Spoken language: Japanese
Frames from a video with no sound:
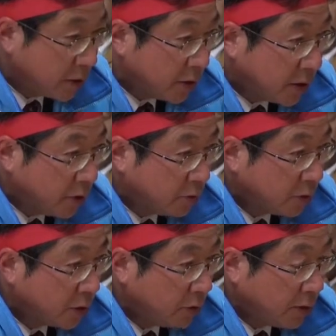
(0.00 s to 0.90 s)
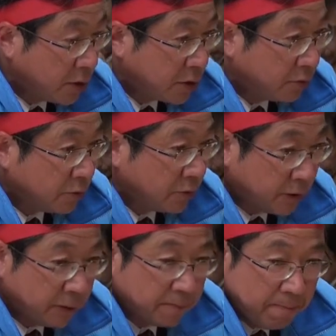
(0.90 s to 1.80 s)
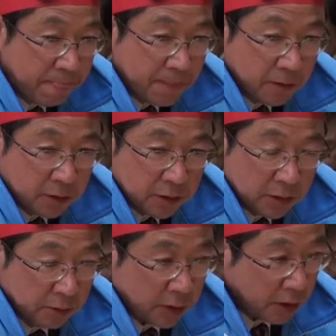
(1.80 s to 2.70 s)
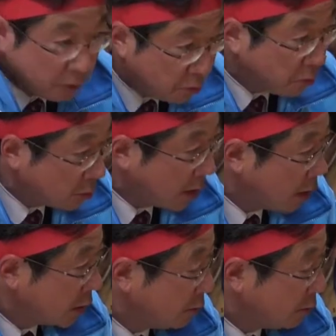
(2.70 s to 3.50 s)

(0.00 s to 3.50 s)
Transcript: できないよって言われちゃうんですよね。でだだけどよく考